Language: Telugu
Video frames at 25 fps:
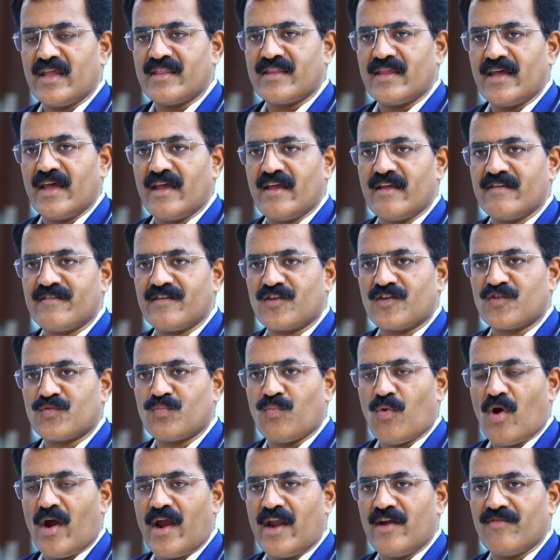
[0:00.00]
ఎవరైతే
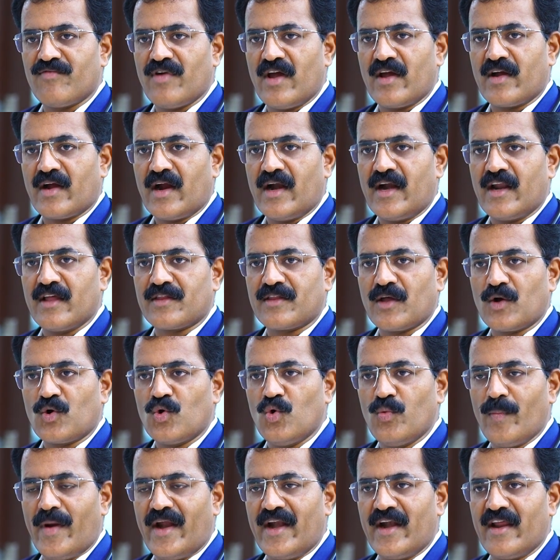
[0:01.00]
సిక్స్ పాయింట్ ఫైవ్ కంటే
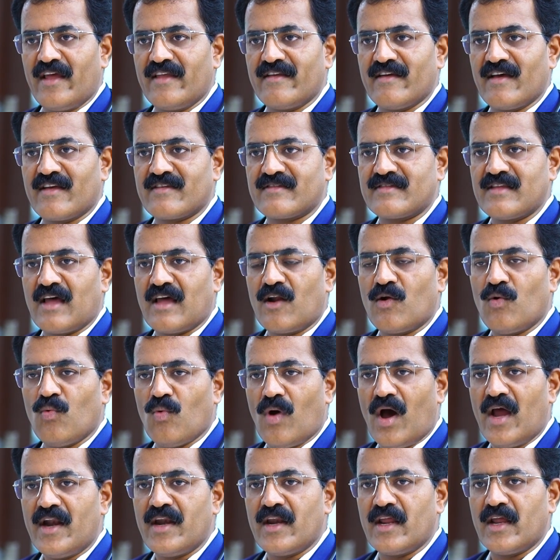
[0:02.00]
తక్కువ మెయింటైన్
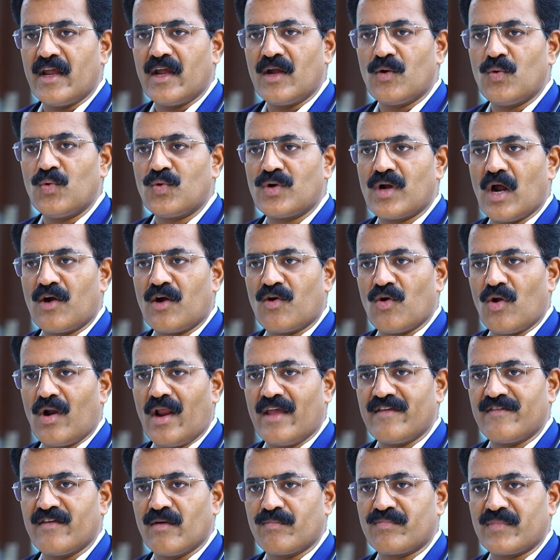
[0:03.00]
చేస్తున్నారో వారిని గుడ్
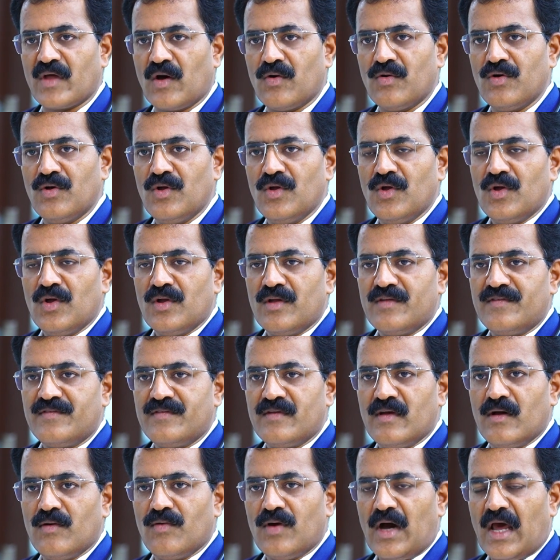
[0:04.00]
కంట్రోల్ అని చెప్తాం
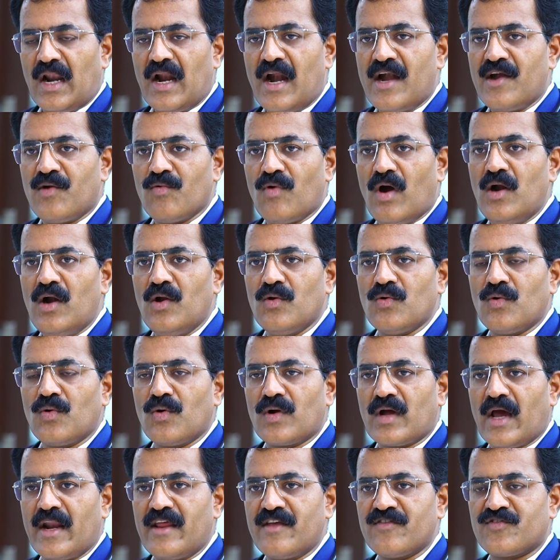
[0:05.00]
అలాంటి
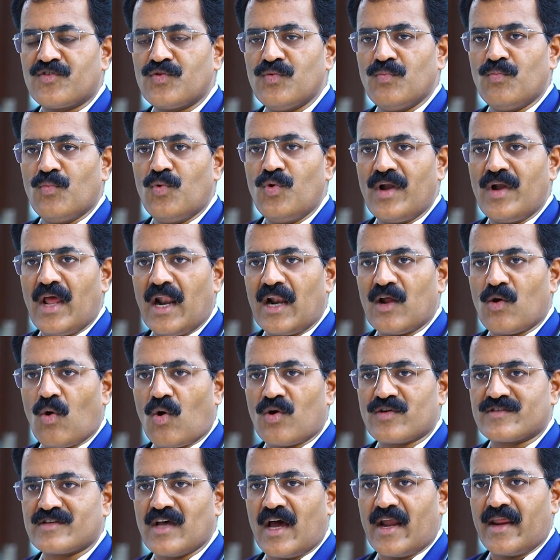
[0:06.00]
వాళ్ళు కనీసం మూడు
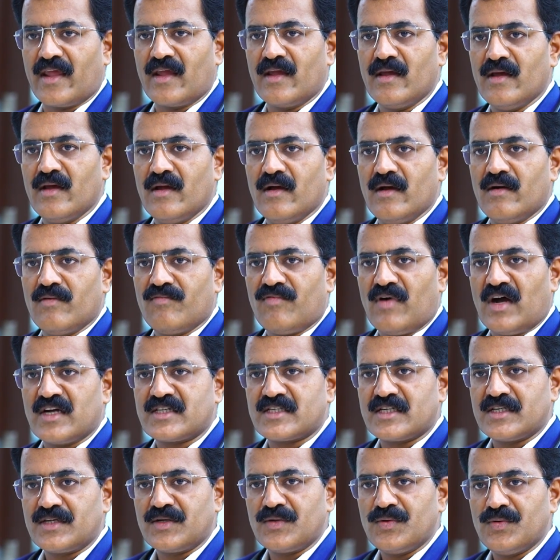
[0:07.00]
నెలలకు ఒకసారి
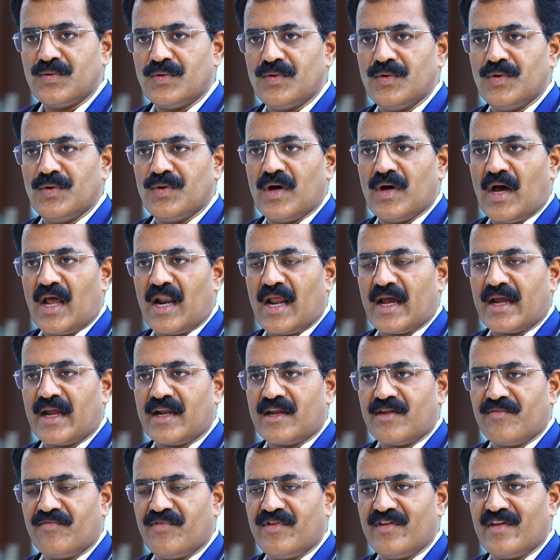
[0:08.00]
ఫాస్టింగ్
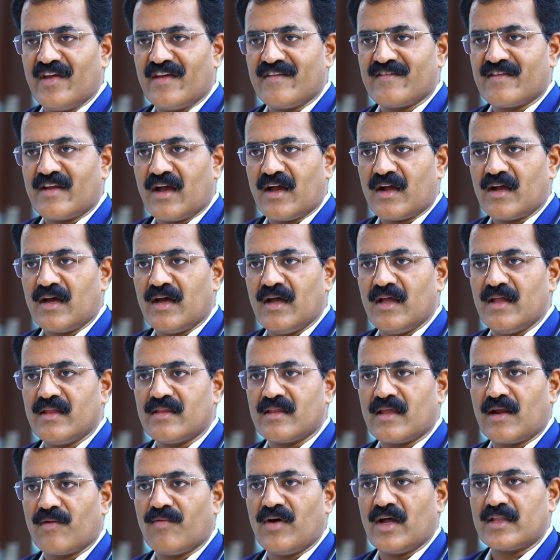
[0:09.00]
అలాగే టిఫిన్ చేసినాక
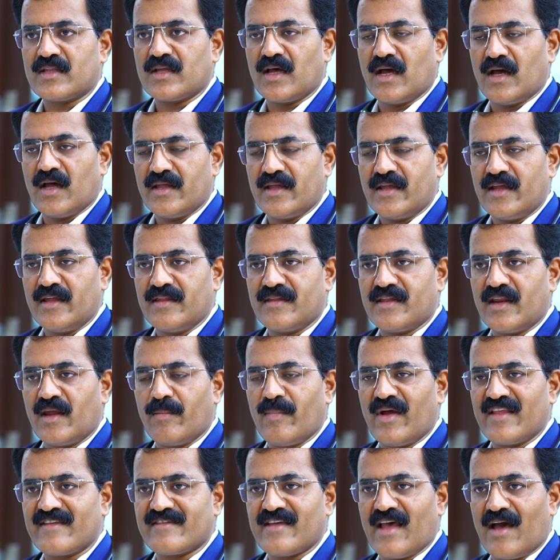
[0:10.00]
తర్వాత ఈ
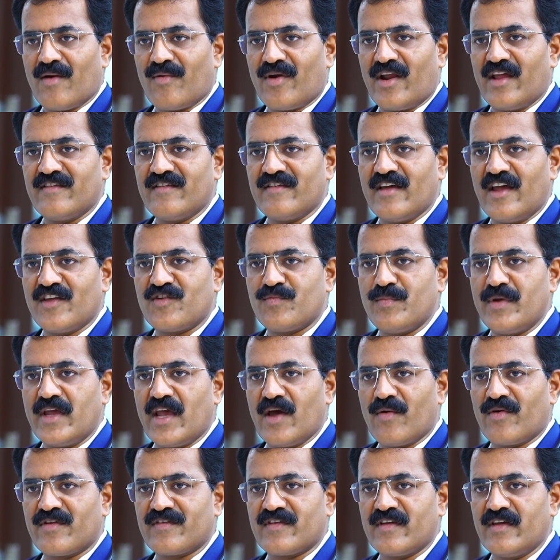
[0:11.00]
త్రీ మంత్స్ యావరేజ్
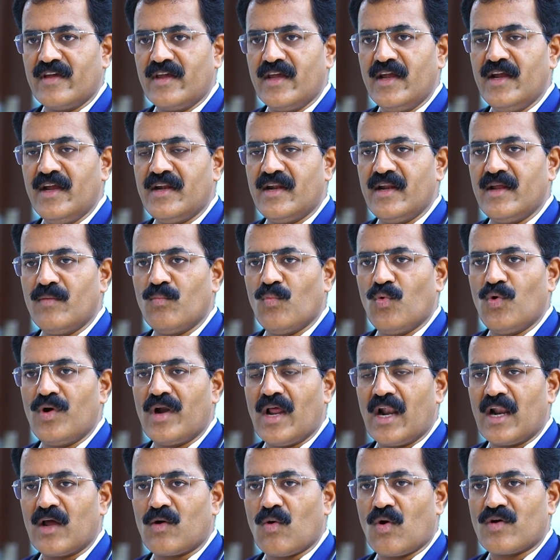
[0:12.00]
హెచ్బిఏవన్సి వీటిని
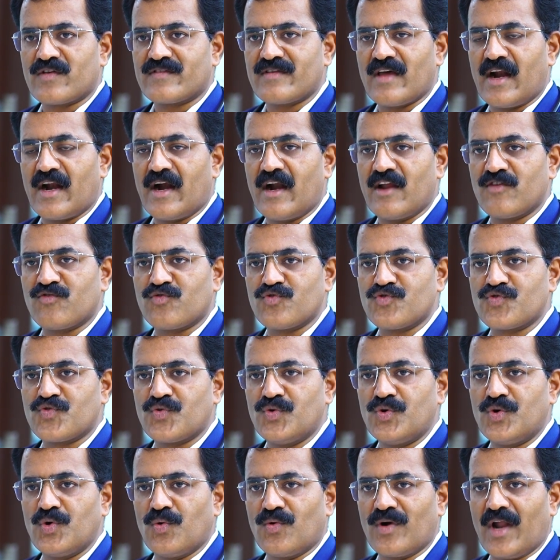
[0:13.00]
మూడు నెలలకు ఒకసారైనా
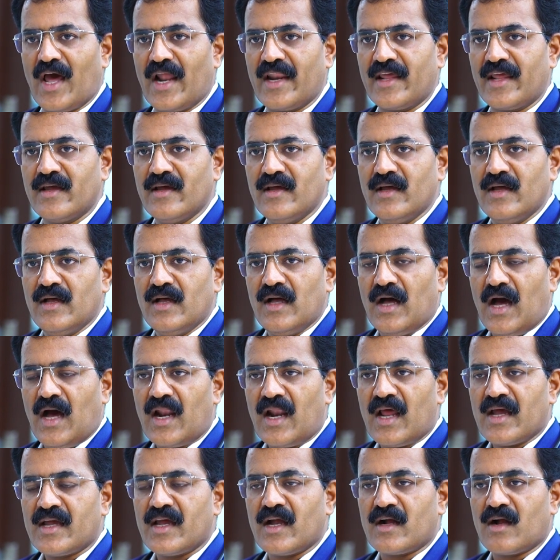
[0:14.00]
చూసుకుంటూ ఉండాలి
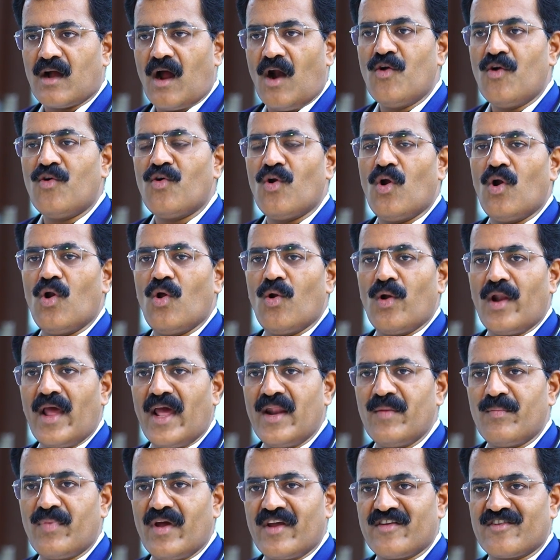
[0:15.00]
అలాగే కంట్రోల్లో
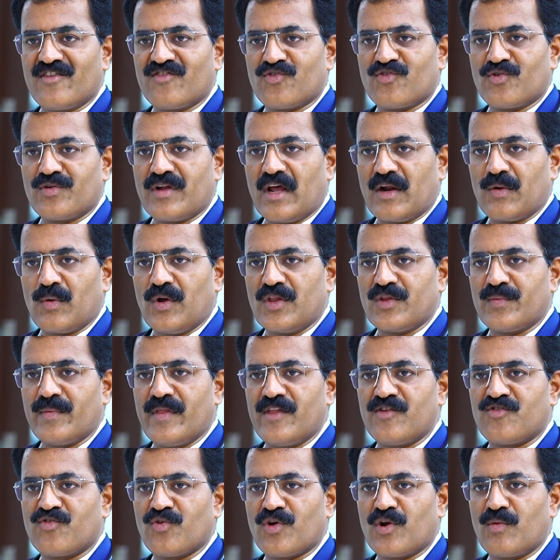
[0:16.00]
లేని పేషెంట్స్ ఉంటారు
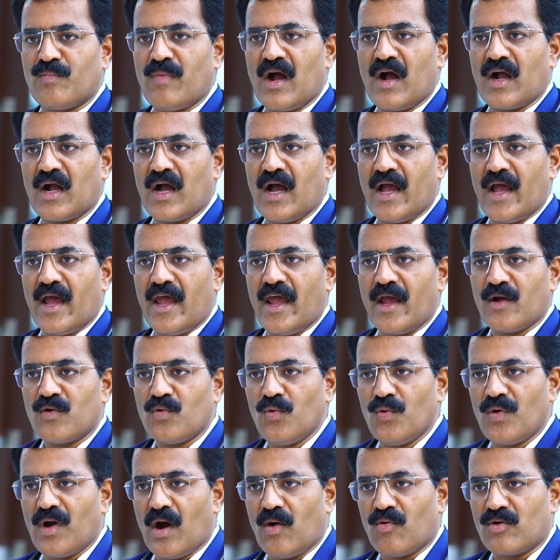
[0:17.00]
కొంతమంది షుగర్ బాగా
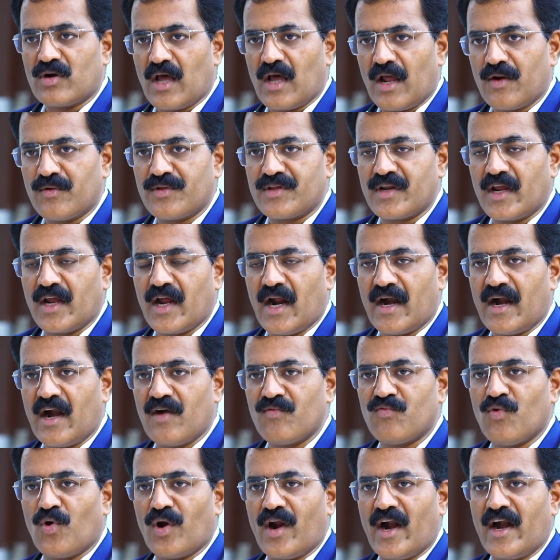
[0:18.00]
ఎక్కువగా ఉంటారు త్రీ
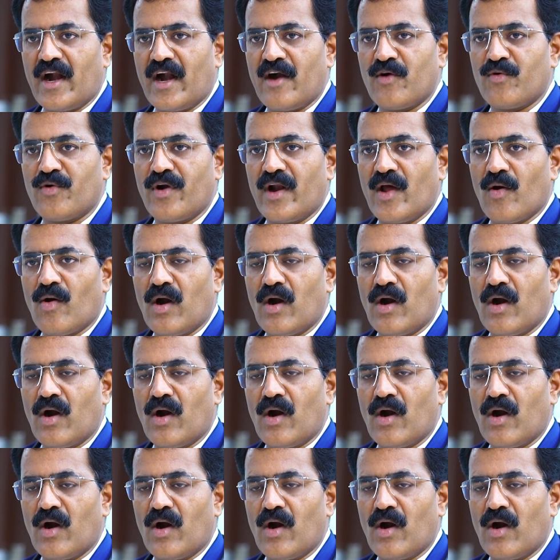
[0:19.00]
హండ్రెడ్ ఫోర్ హండ్రెడ్